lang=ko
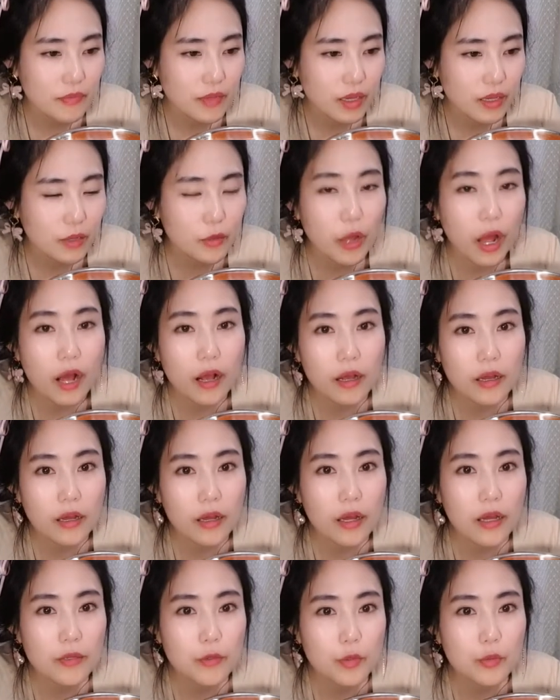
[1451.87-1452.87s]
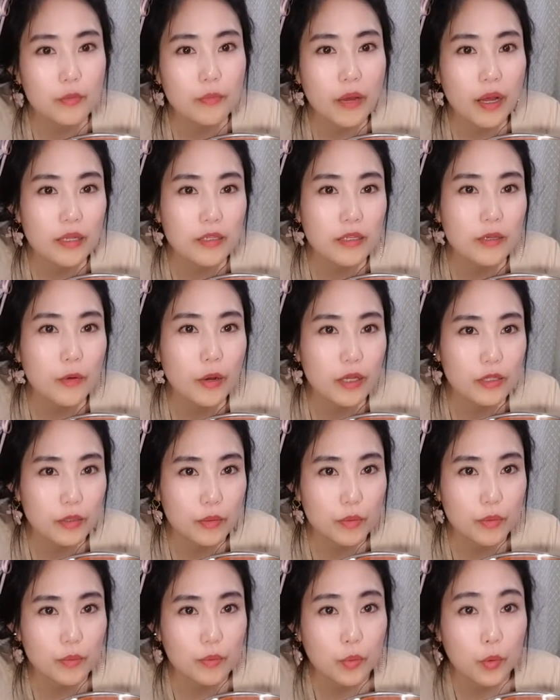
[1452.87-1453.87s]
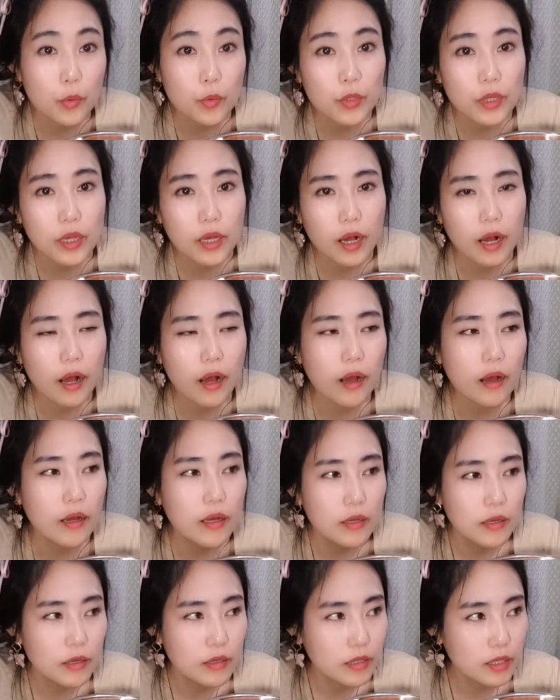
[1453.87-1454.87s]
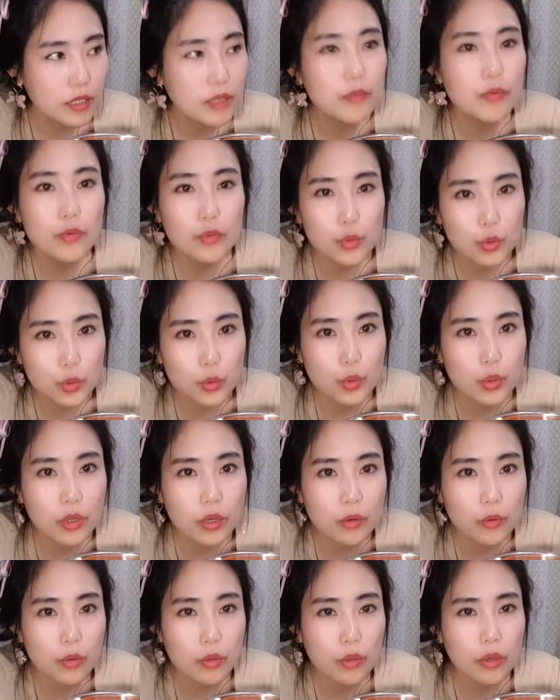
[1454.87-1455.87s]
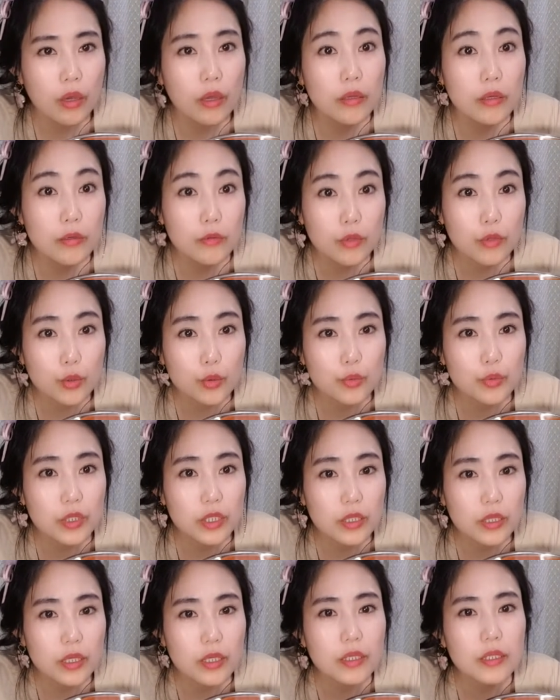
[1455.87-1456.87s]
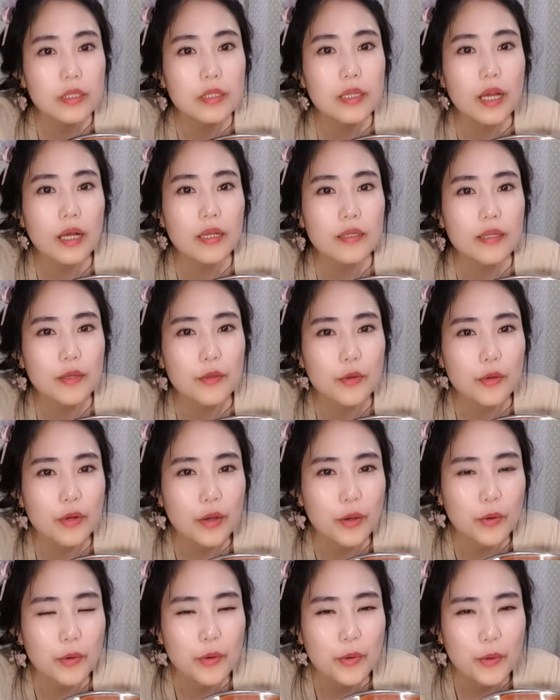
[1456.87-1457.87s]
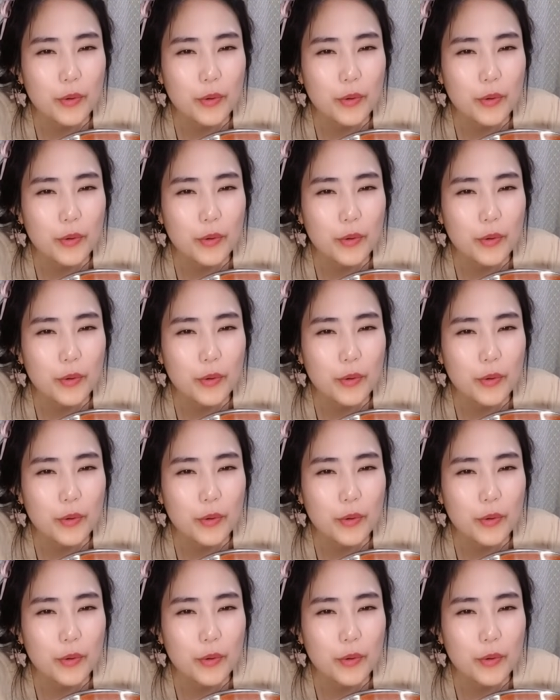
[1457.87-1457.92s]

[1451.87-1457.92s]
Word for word: 그래도 아까 좀 많이 와서 보니까 기분 좋더라고요. 괜히 근데 좀 긴장되더라고.